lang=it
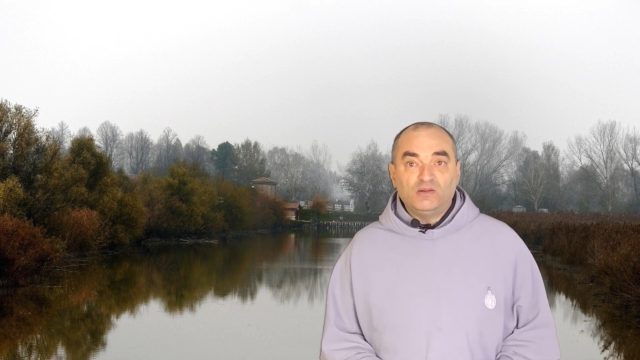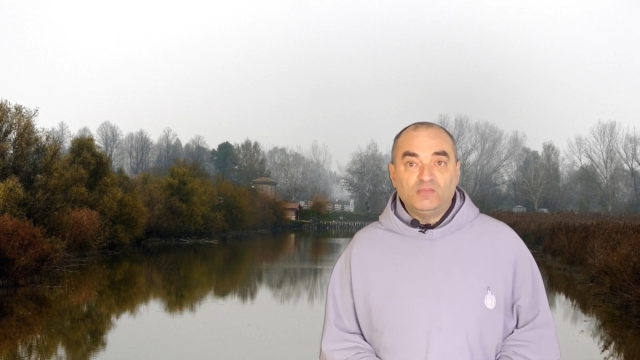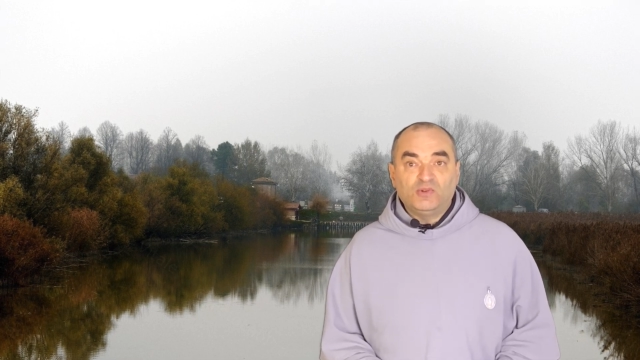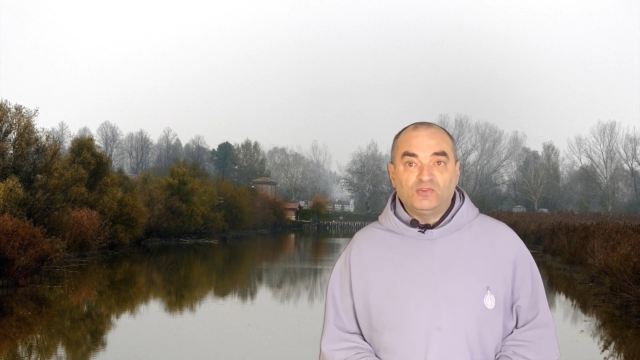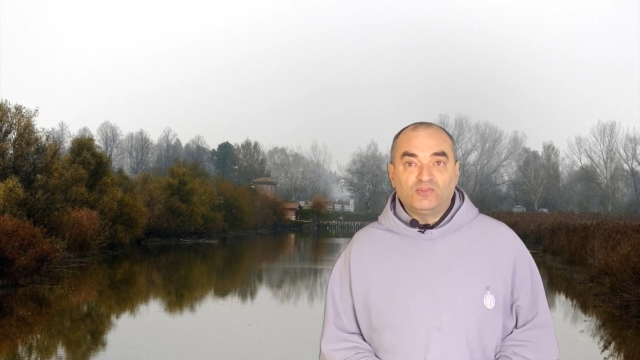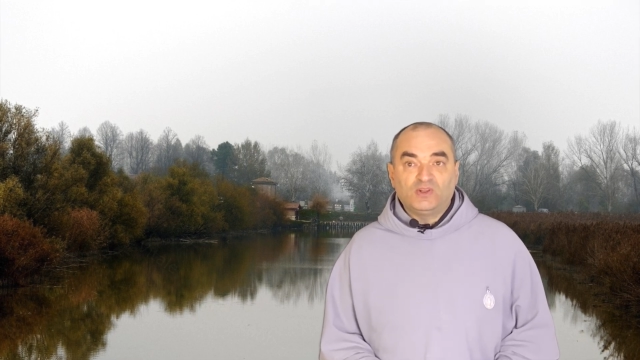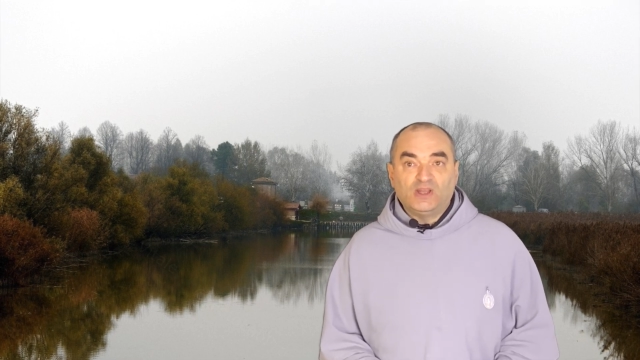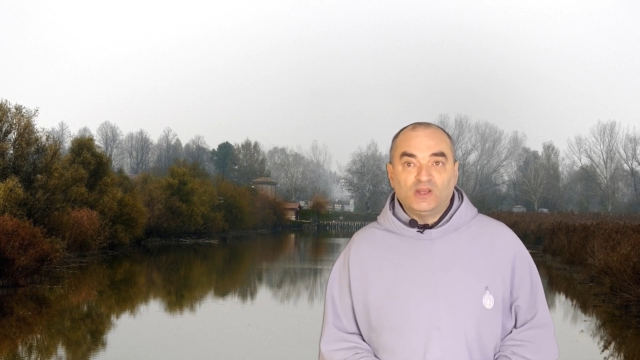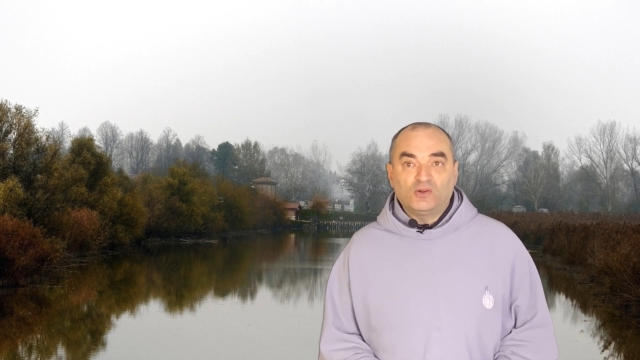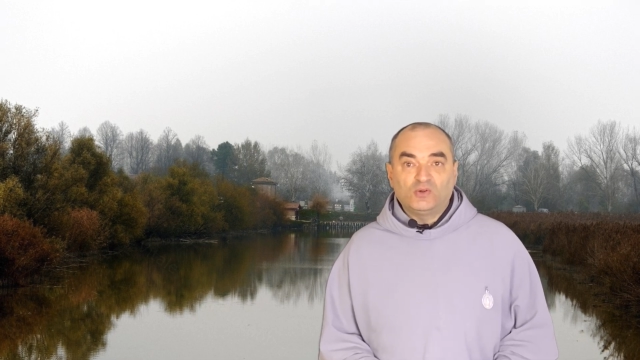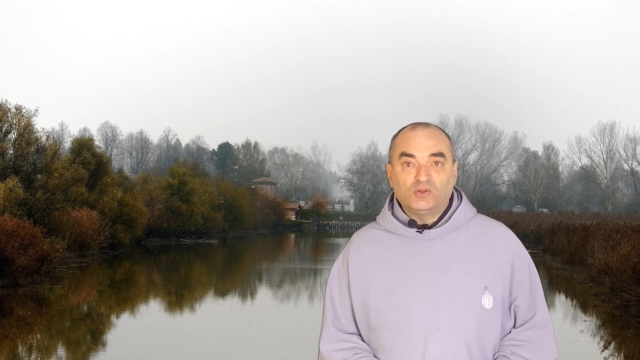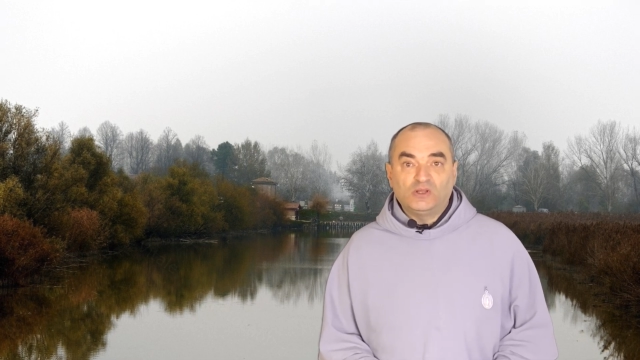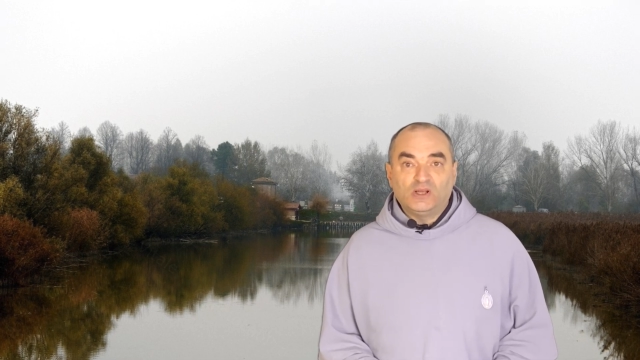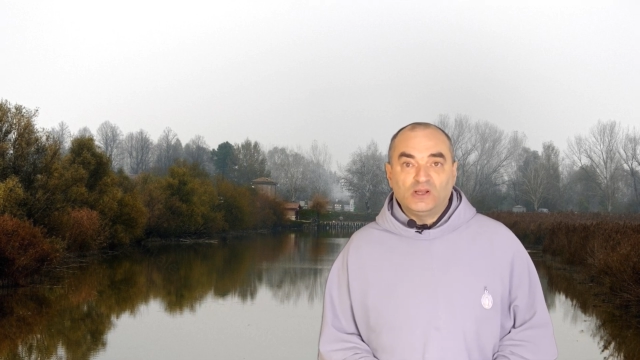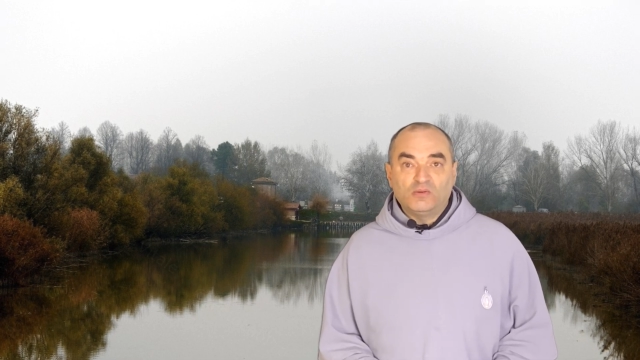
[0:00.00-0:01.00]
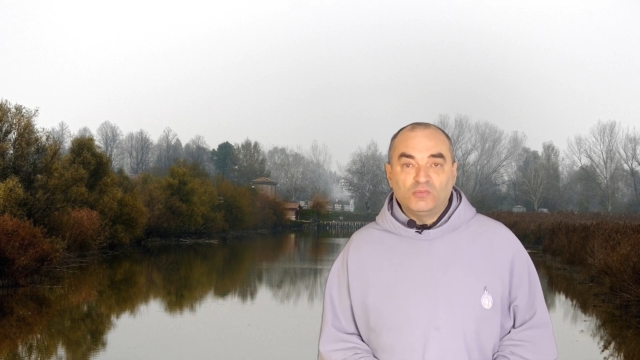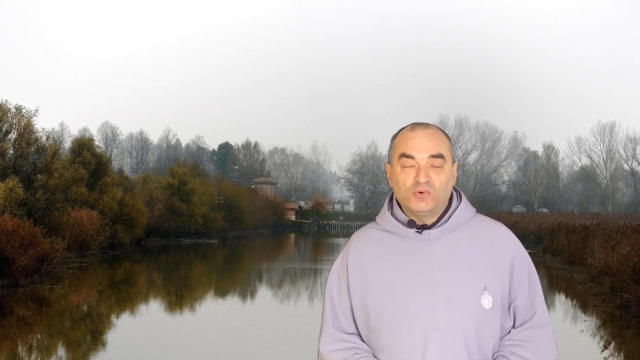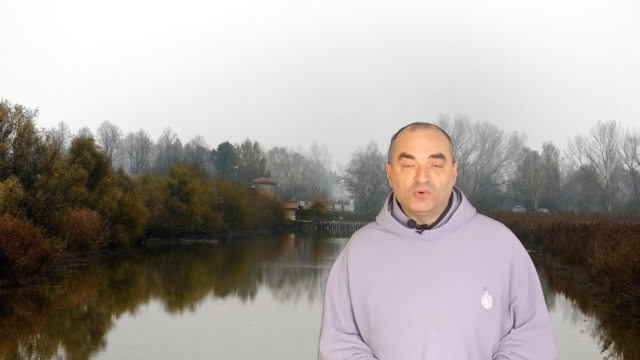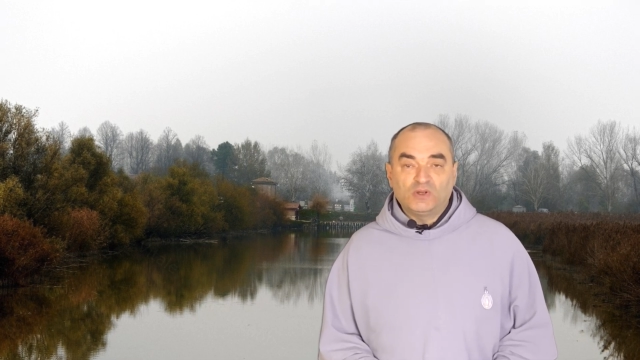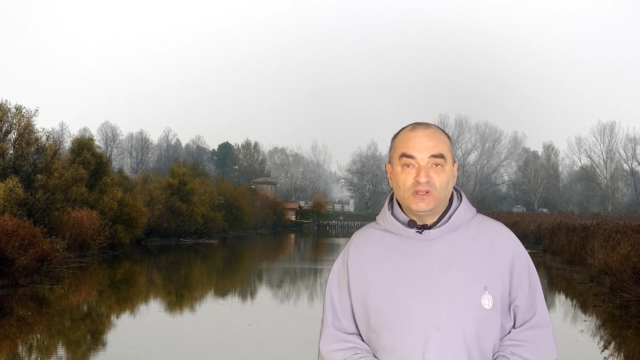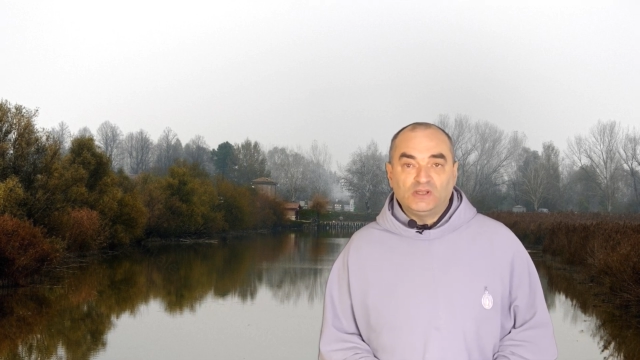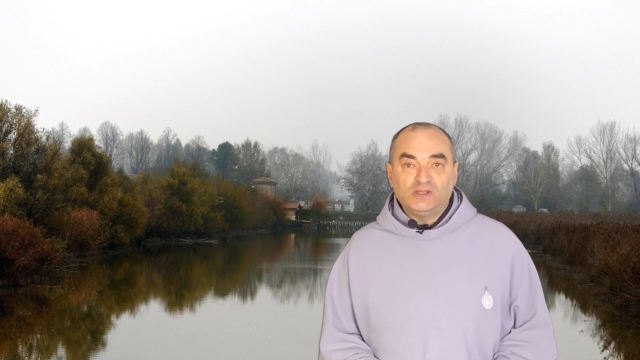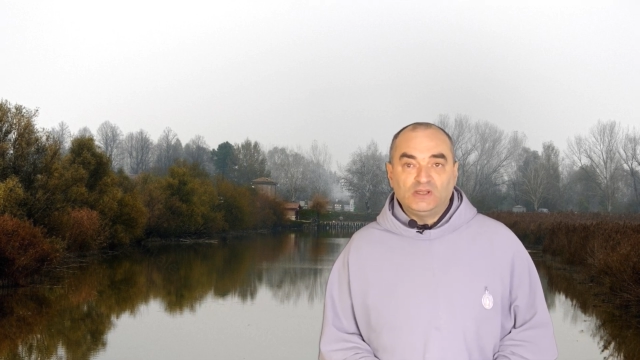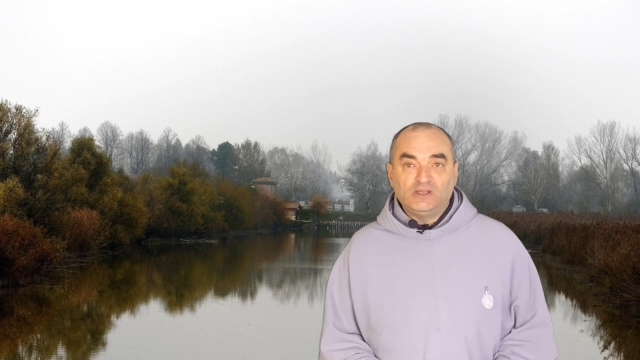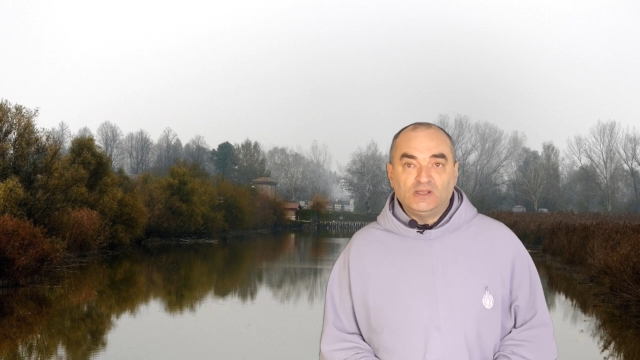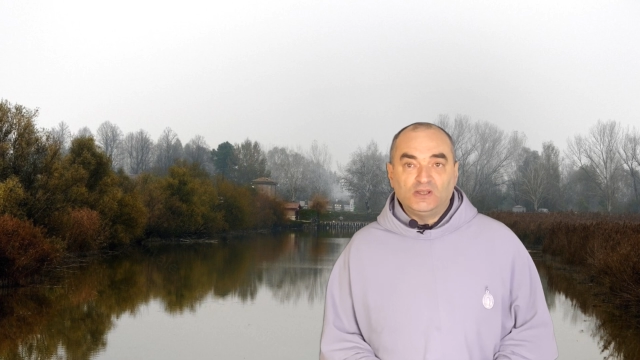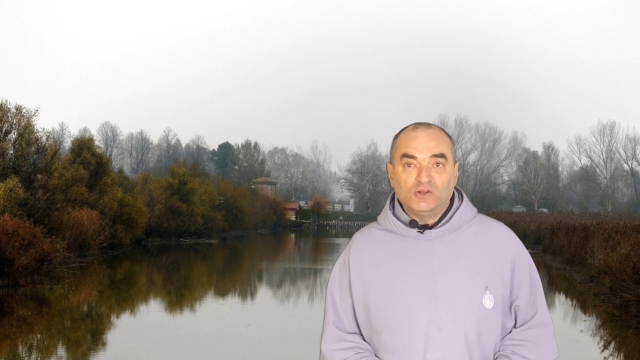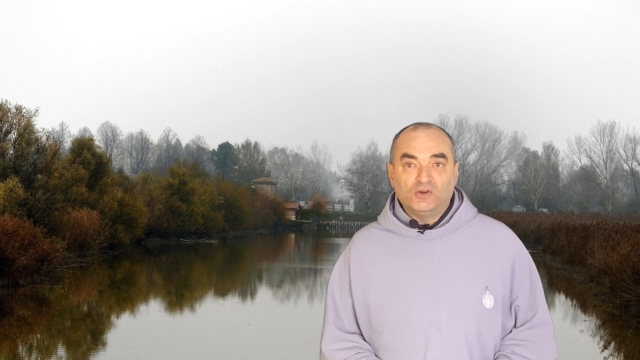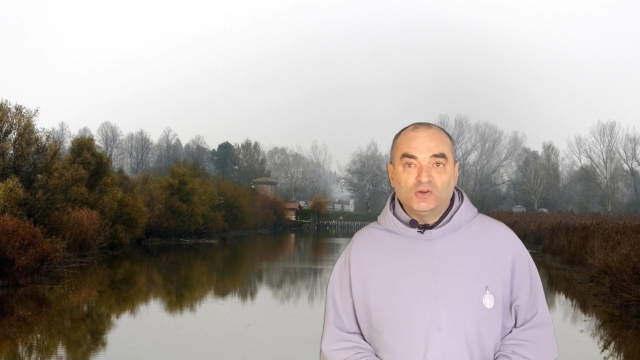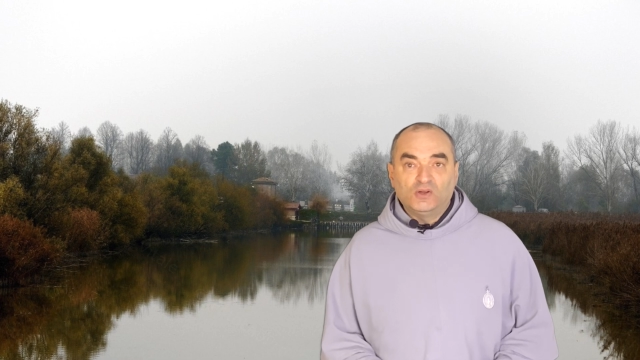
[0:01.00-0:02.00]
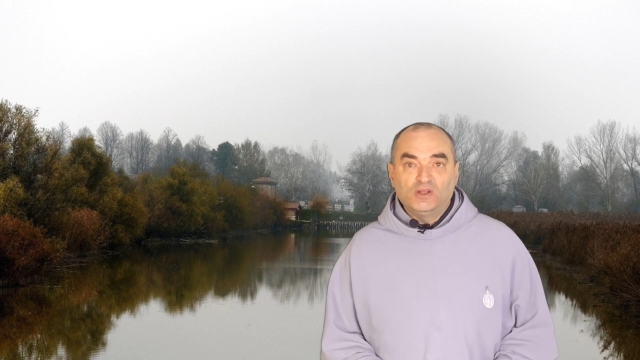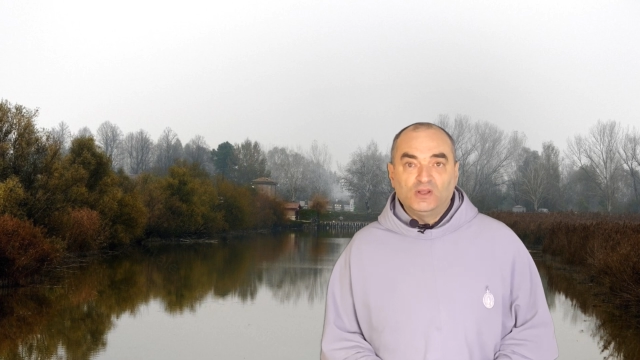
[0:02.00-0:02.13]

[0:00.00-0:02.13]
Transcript: mistero dell'amore di Dio.